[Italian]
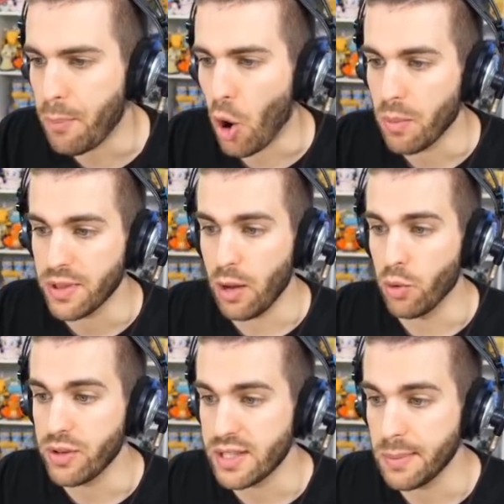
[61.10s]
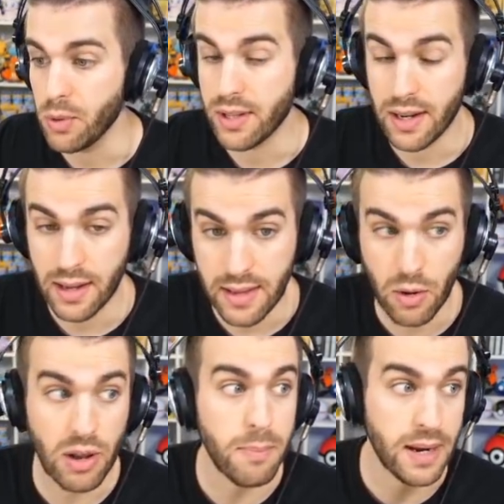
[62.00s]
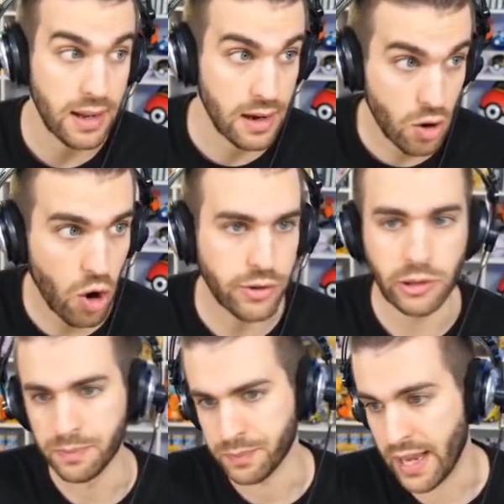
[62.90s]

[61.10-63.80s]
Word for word: Pokémon da loro distribuite nelle edicole, perché ricordo